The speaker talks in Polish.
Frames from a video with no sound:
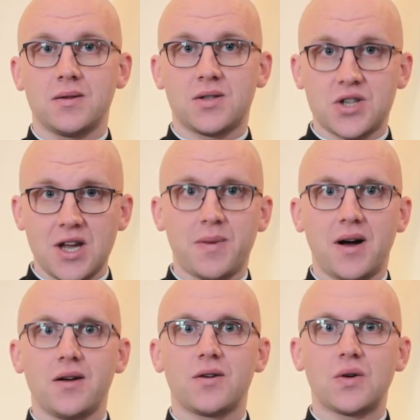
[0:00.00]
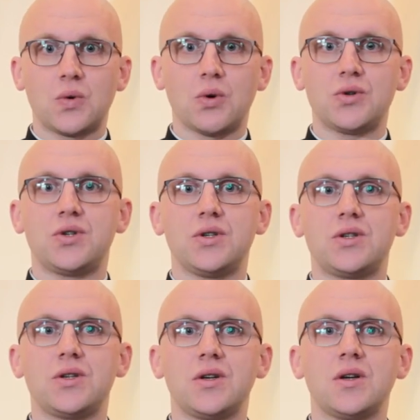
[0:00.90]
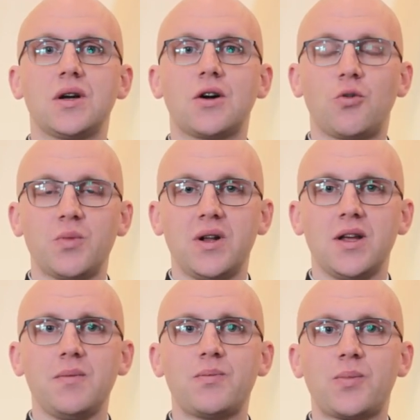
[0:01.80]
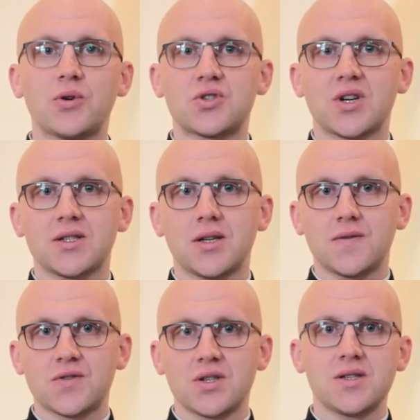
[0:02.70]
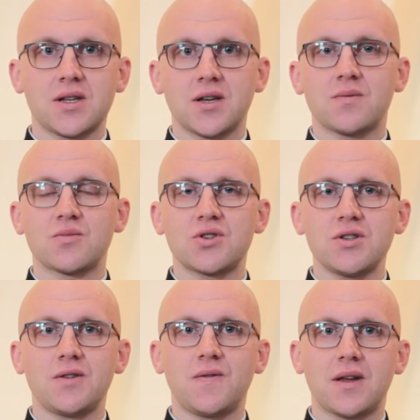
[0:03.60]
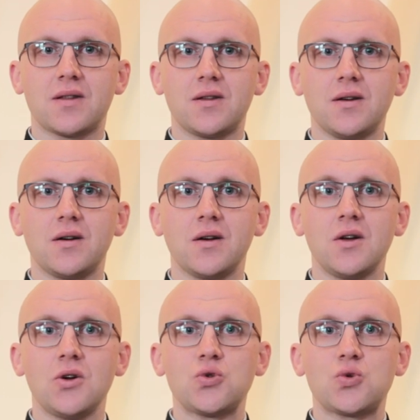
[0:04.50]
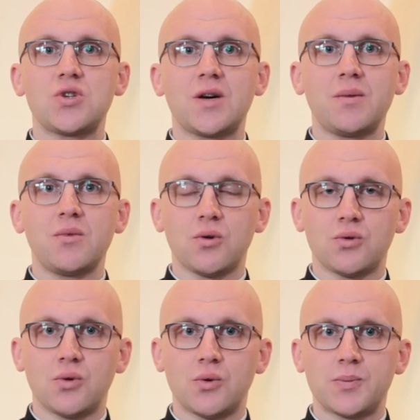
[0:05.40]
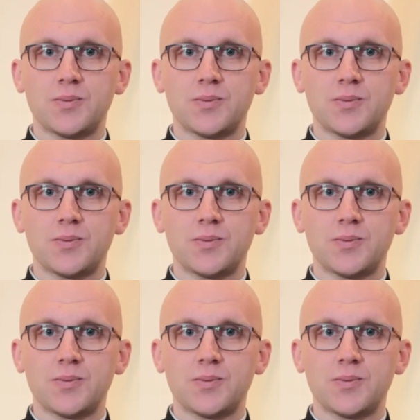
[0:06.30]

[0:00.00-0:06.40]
trzeba głosić homilię podczas wszystkich mszy świętych z udziałem ludu.